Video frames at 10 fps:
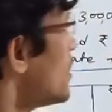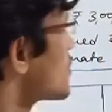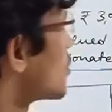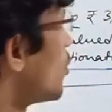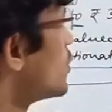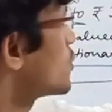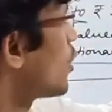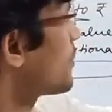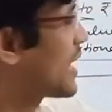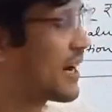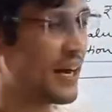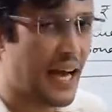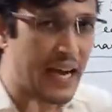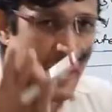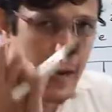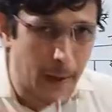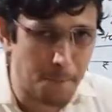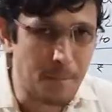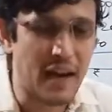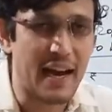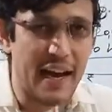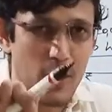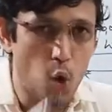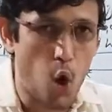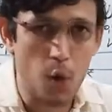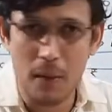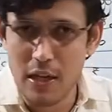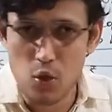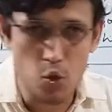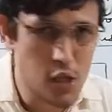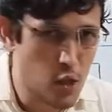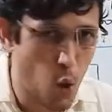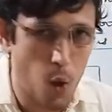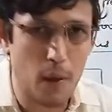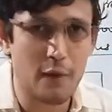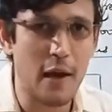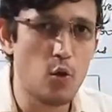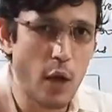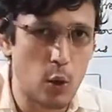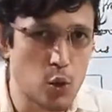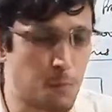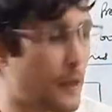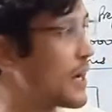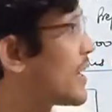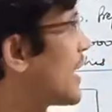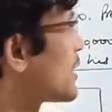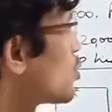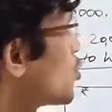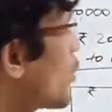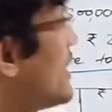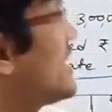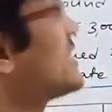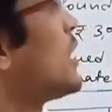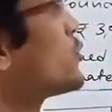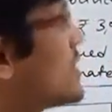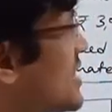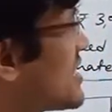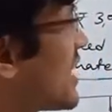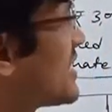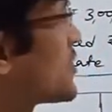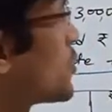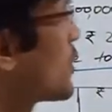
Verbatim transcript: सो so, इसको क्या करना है कम करना है नॉर्मल जो उसकी नॉर्मल वैल्यू है उस पर करना है तो ट्वेंटी थाउजेंड से ज्यादा शो